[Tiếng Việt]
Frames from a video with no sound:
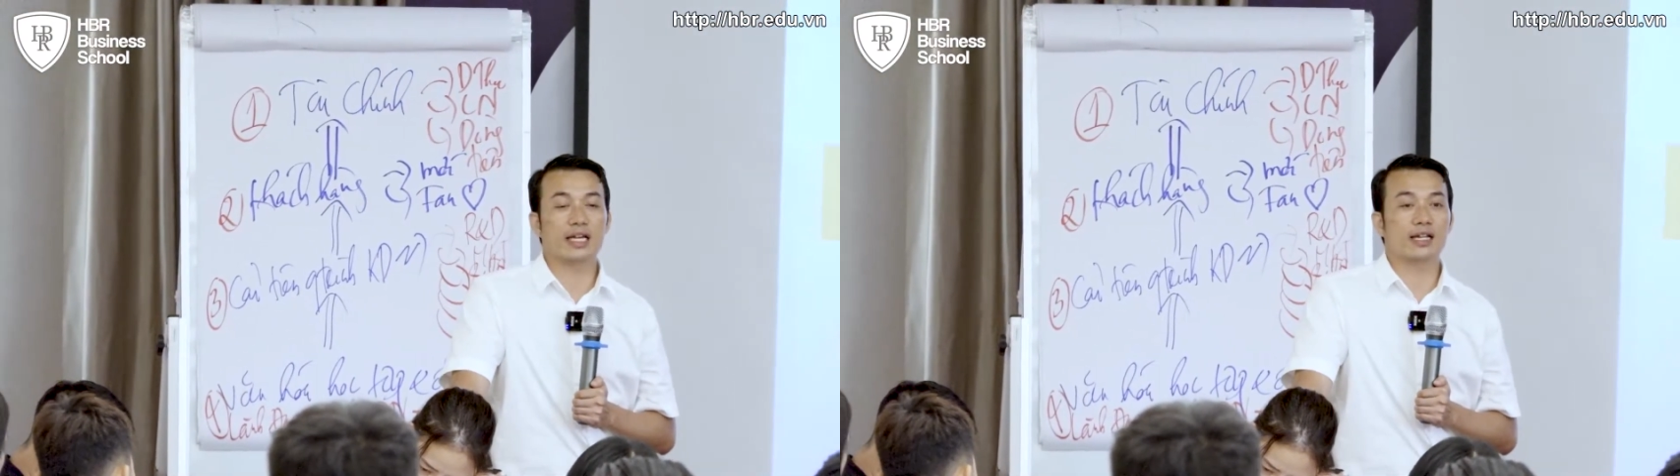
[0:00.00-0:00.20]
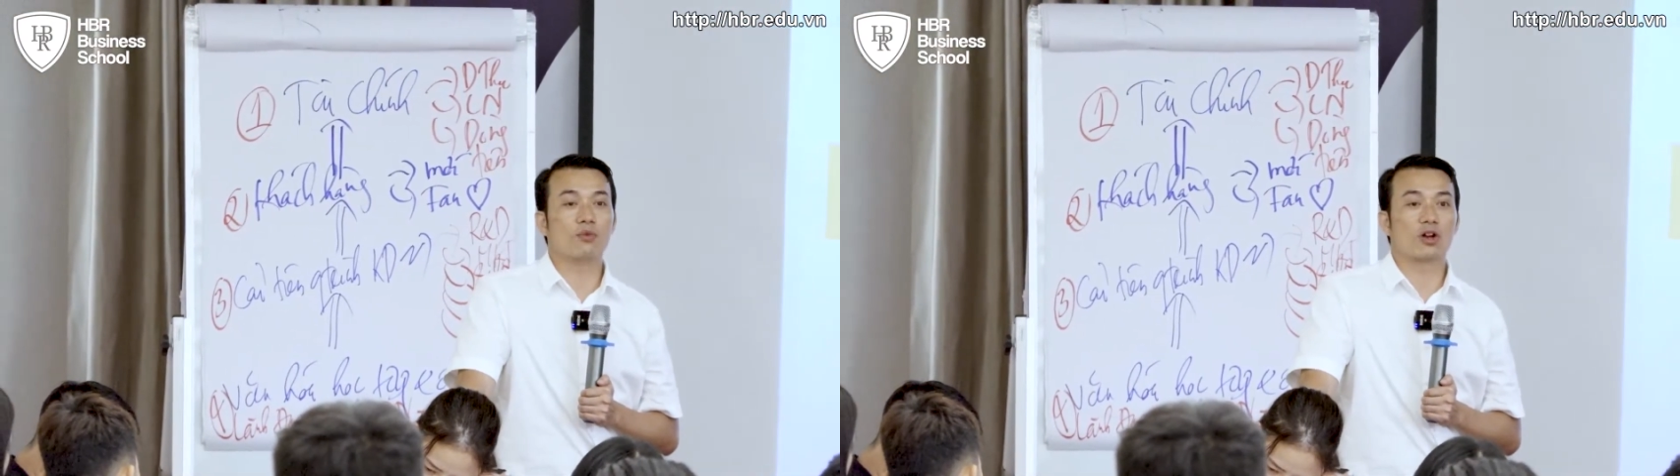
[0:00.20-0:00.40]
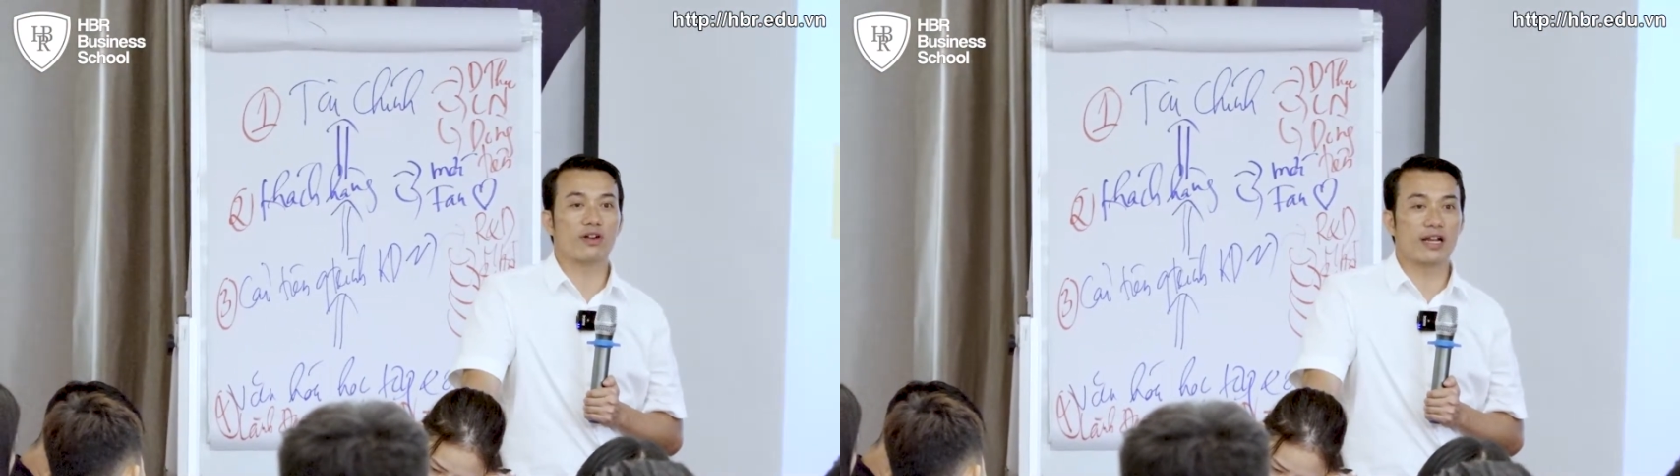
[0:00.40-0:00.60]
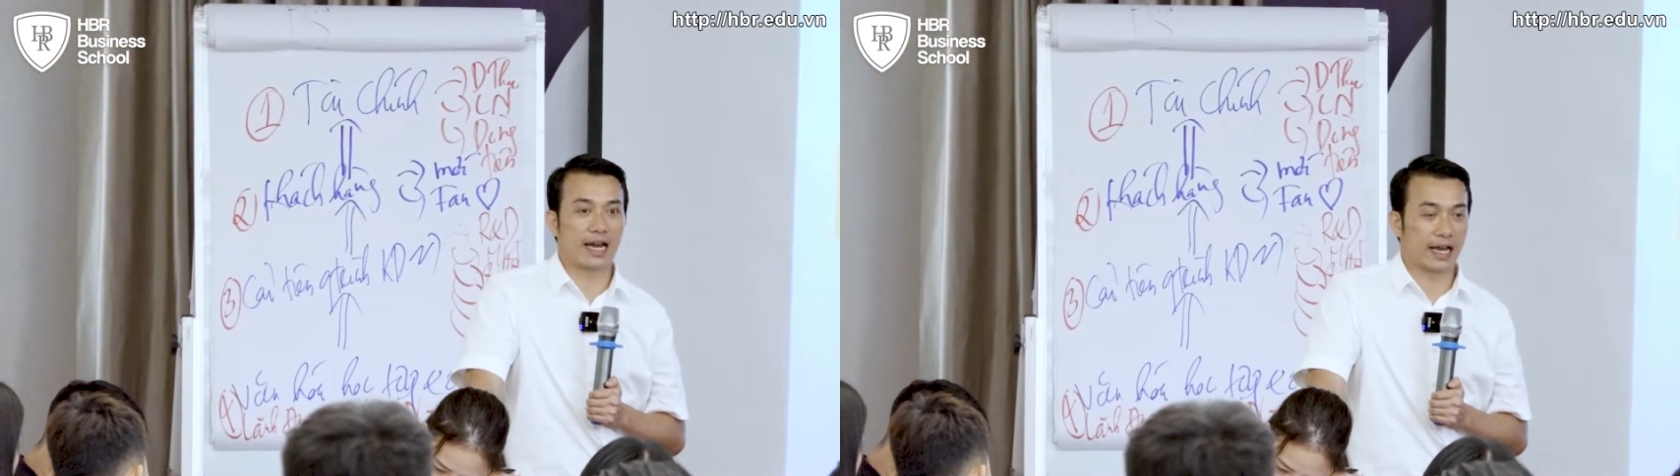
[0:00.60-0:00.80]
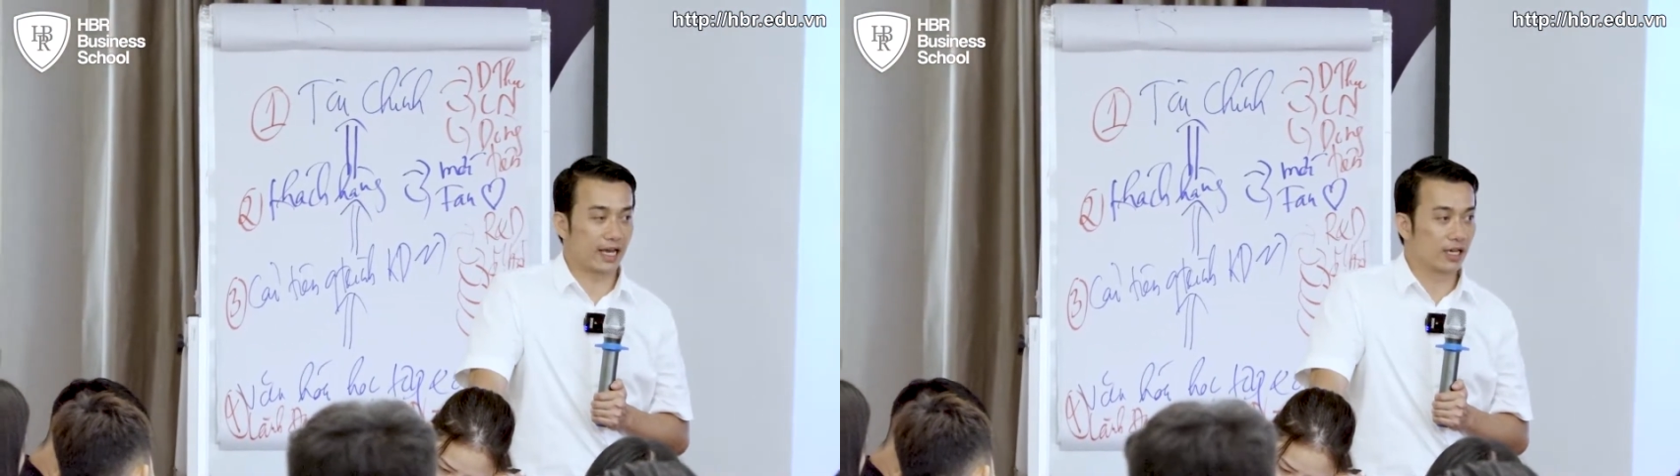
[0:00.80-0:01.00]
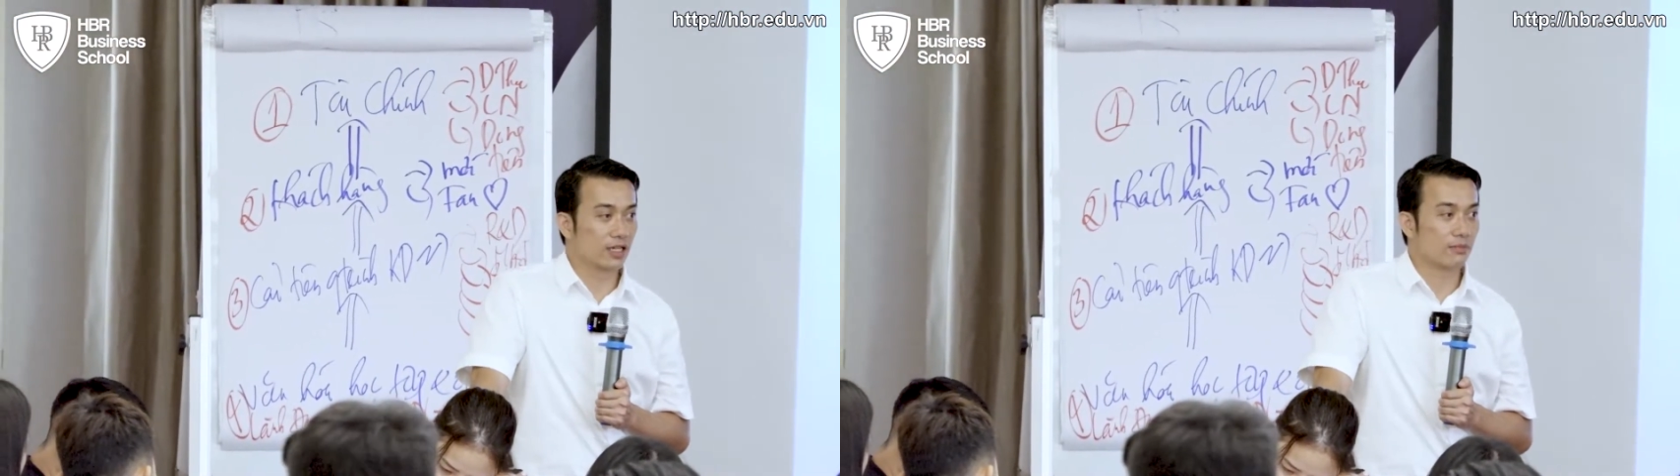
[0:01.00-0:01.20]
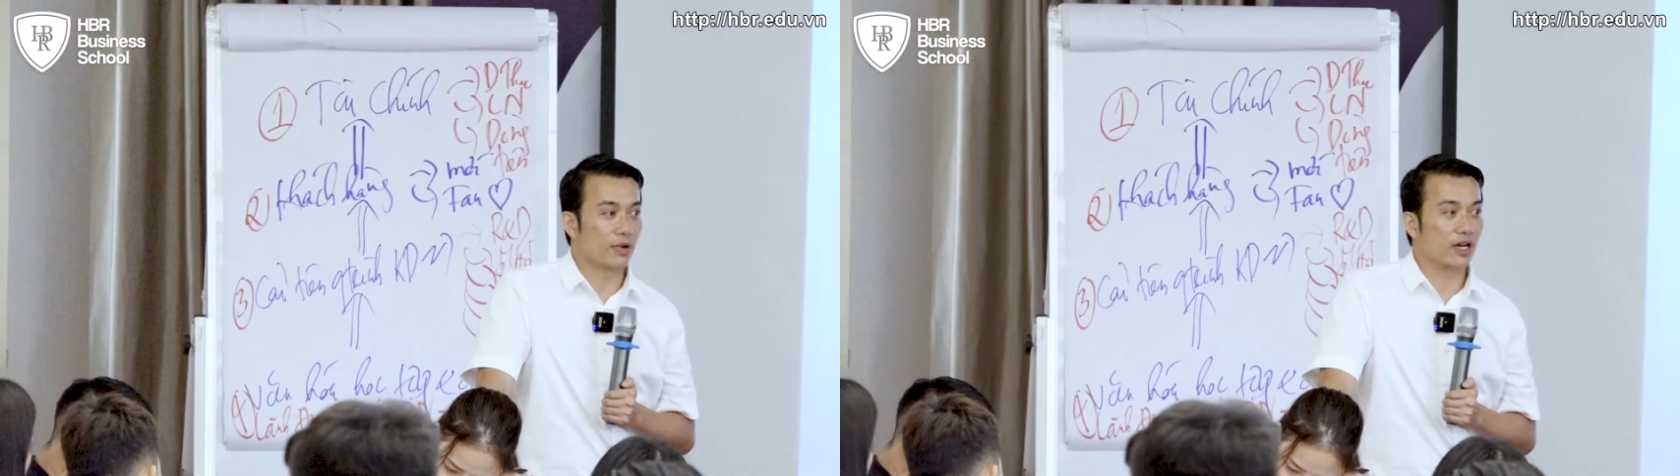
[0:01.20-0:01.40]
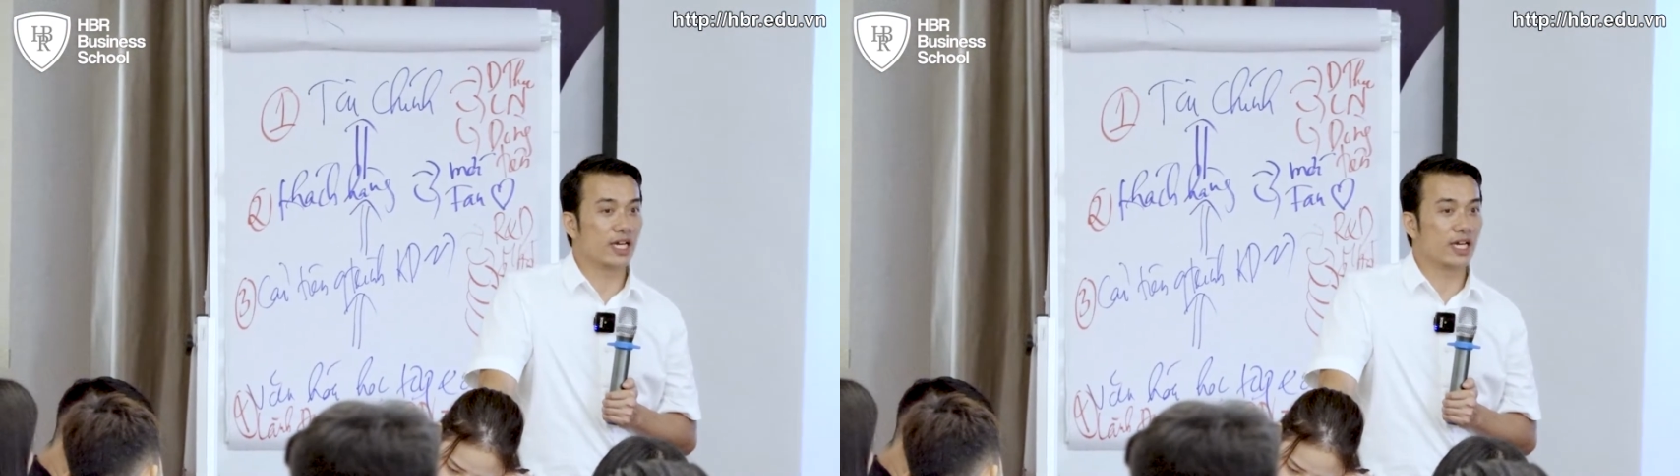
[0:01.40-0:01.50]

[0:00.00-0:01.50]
chị thấy nhận thấy một cái vấn đề